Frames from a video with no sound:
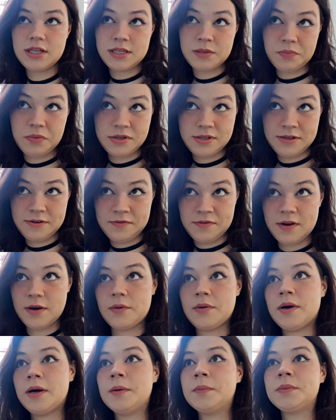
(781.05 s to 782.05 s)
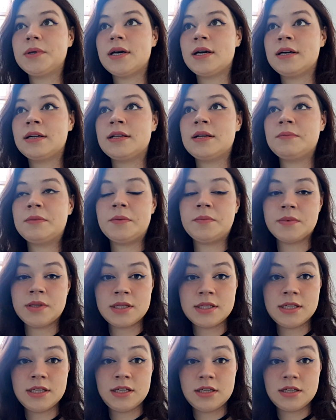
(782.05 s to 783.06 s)
spodziewałam, ale mam
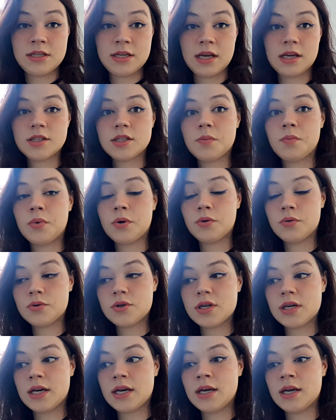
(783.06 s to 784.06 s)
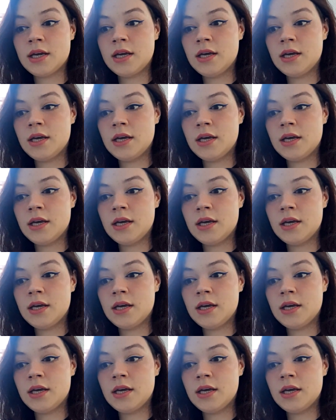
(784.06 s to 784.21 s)
nadzieję, że jak się pouczę,